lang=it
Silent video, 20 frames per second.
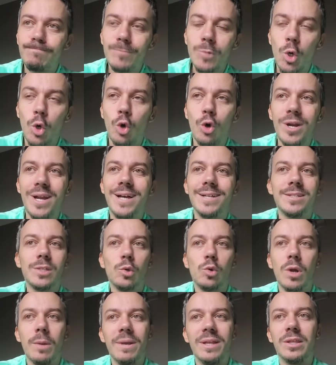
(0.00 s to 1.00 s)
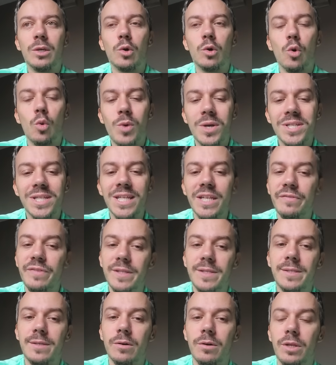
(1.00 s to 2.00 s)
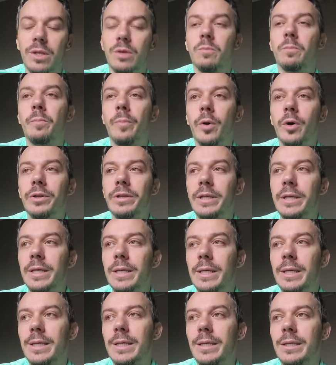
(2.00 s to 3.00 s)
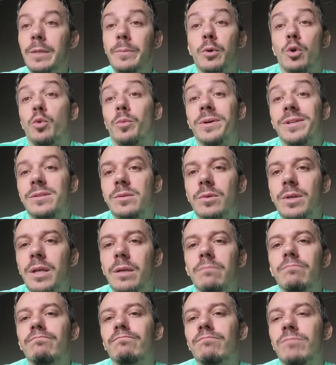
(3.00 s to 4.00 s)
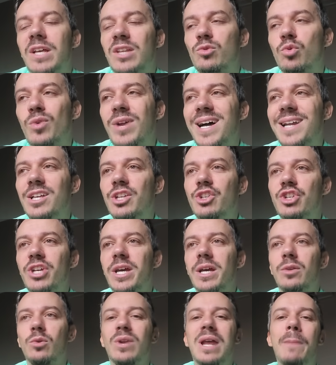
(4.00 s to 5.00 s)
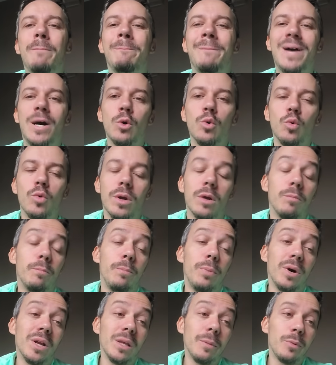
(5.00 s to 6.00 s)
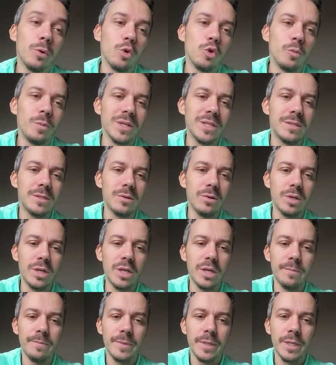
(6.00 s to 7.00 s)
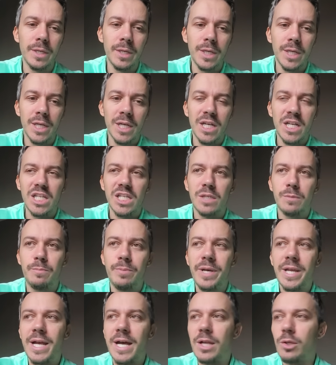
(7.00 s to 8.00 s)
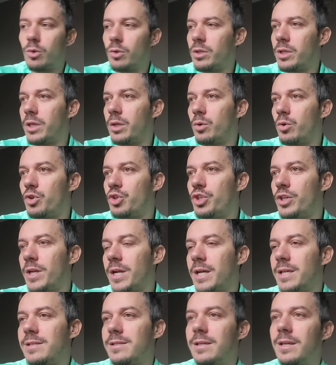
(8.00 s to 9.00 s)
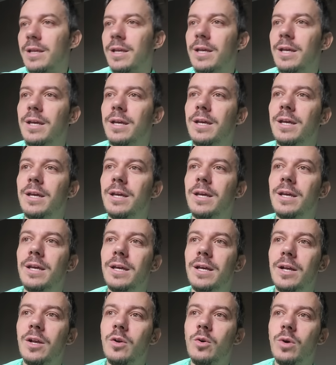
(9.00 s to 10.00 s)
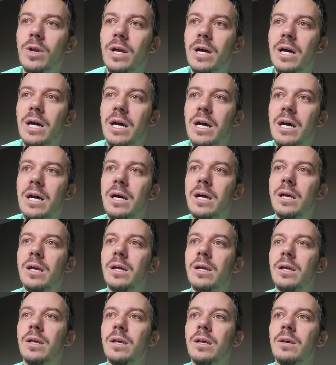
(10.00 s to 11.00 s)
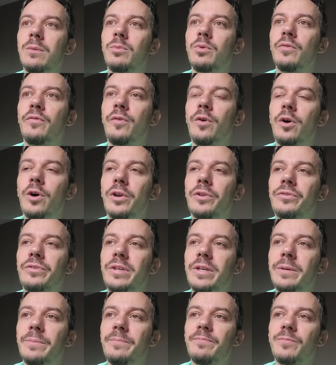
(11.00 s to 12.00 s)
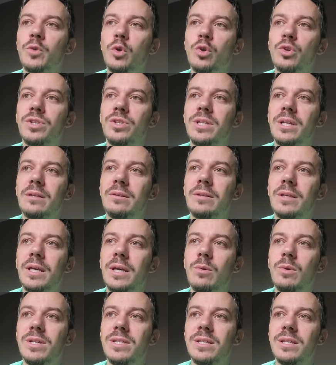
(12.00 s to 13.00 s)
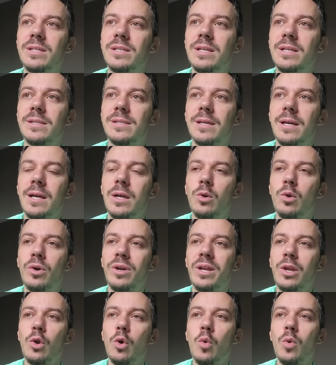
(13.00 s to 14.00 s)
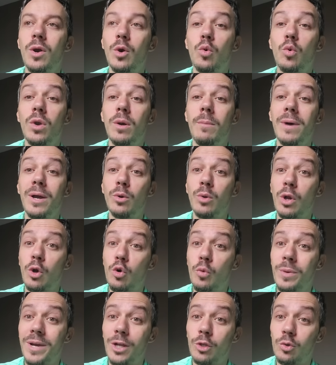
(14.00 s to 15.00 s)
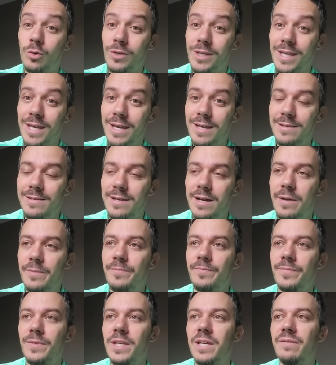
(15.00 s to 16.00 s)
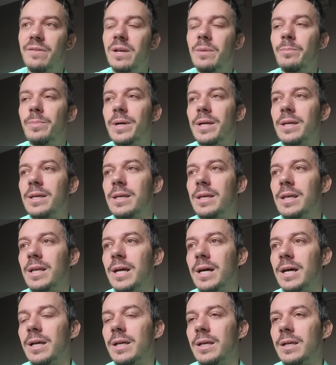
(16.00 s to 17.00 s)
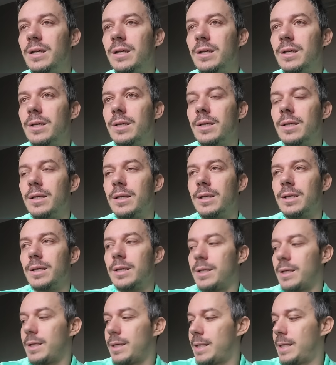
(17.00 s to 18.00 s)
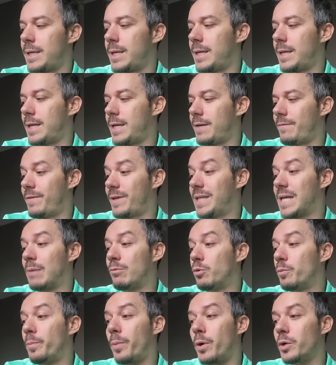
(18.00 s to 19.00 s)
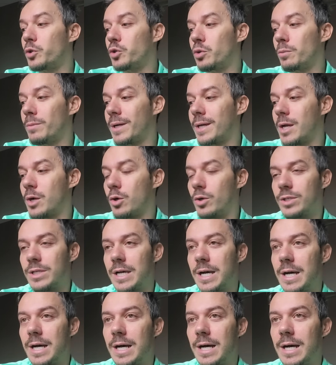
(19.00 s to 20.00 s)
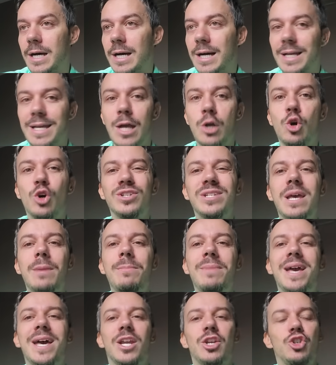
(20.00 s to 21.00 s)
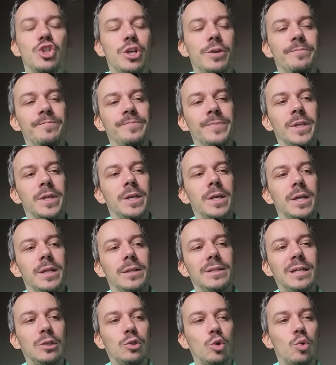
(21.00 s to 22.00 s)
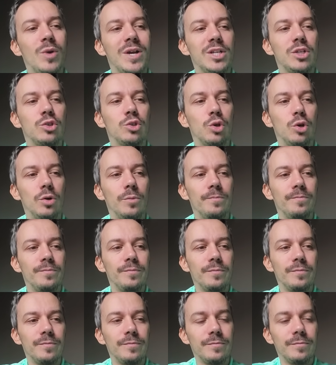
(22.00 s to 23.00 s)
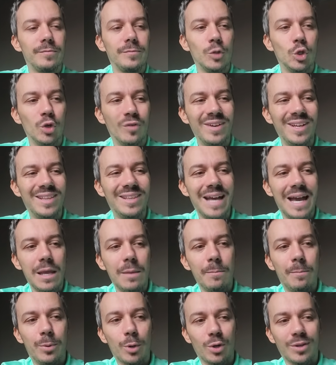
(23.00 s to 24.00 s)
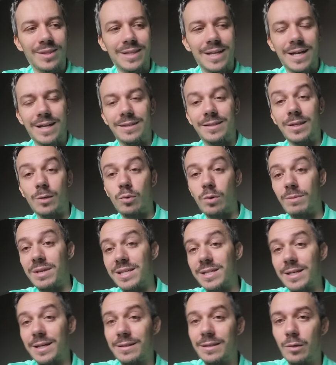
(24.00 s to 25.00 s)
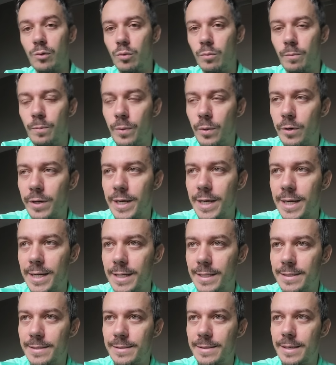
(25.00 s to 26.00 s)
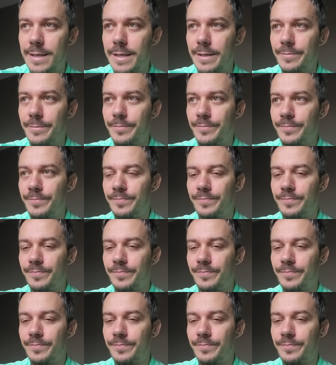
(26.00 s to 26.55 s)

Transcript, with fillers: Ora sicuramente con queste defezioni un po' di, di preoccupazione naturale c'è, non è paura, un po' di preoccupazione sperando di riuscire a essere ancora più forti nonostante queste assenze, anche loro ne hanno qualcuna ma hanno recuperato Chiesa che va in panchina e vediamo un po' insomma che cosa, che cosa emerge. Detto questo, novità importanti, qui mi scateno un po' ragazzi eh.